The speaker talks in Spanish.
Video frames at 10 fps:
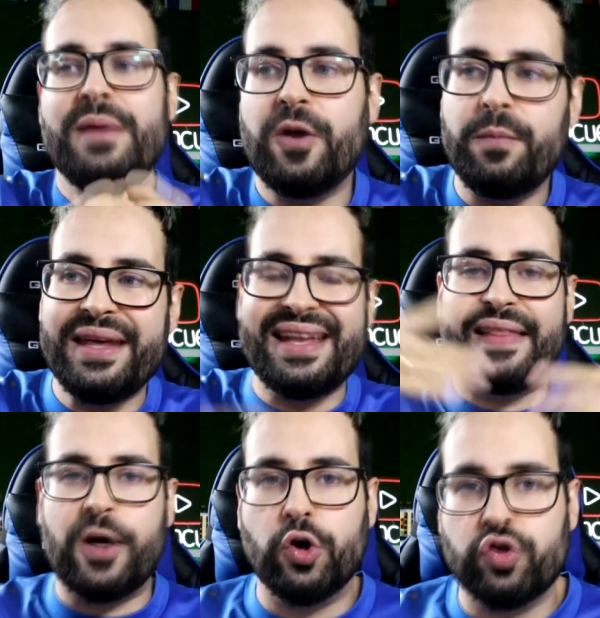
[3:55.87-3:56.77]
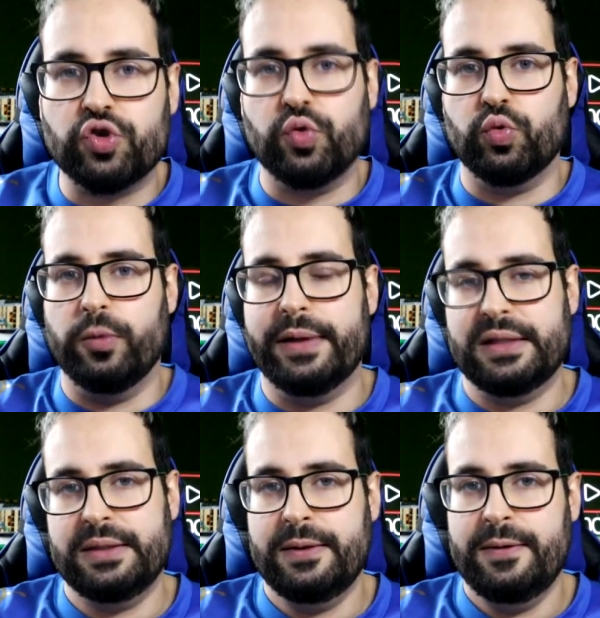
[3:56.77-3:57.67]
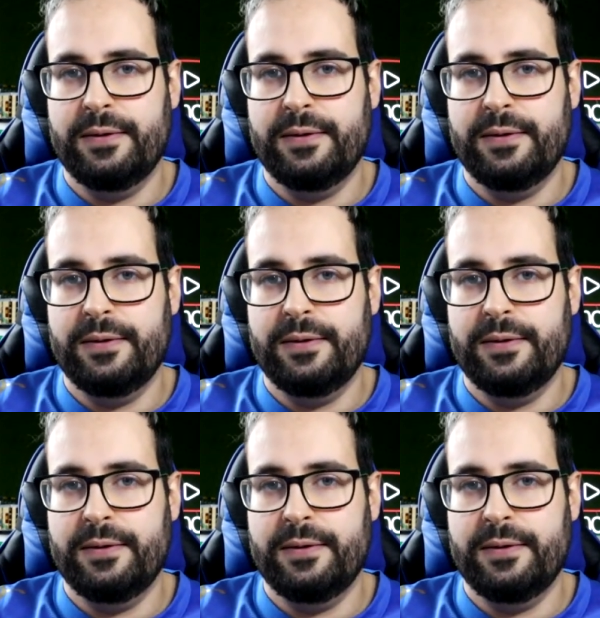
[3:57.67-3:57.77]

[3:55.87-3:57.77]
mi nombre y el de otros youtubers.